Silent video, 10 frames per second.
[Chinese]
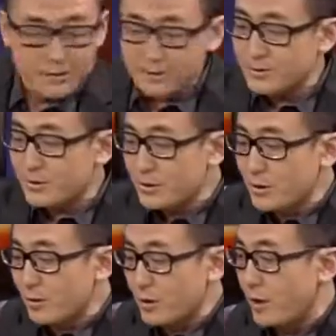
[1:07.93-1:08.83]
嗯，这
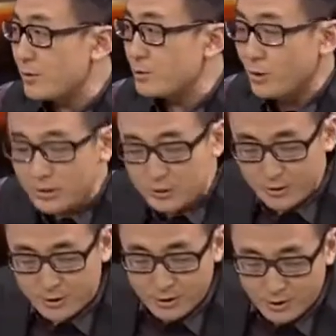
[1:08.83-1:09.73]
一厚沓子全
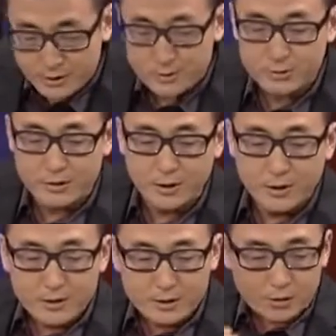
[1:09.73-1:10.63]
是。恳求你，
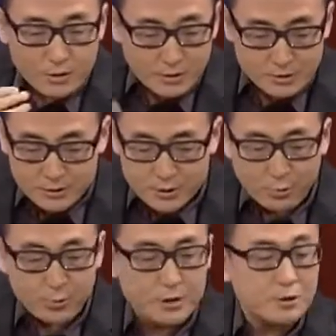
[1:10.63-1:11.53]
有个
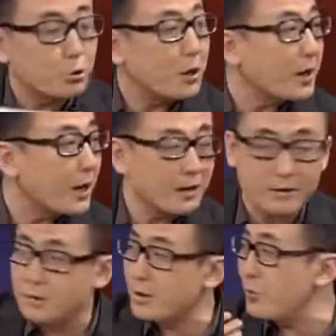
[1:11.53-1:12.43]
有一个短函
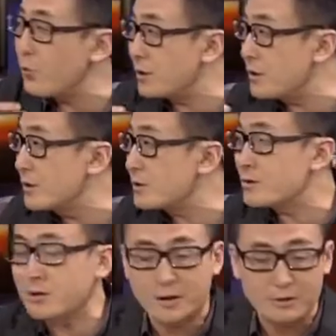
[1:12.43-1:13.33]
也给我的，也
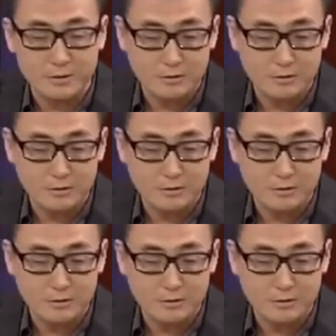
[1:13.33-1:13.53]
是给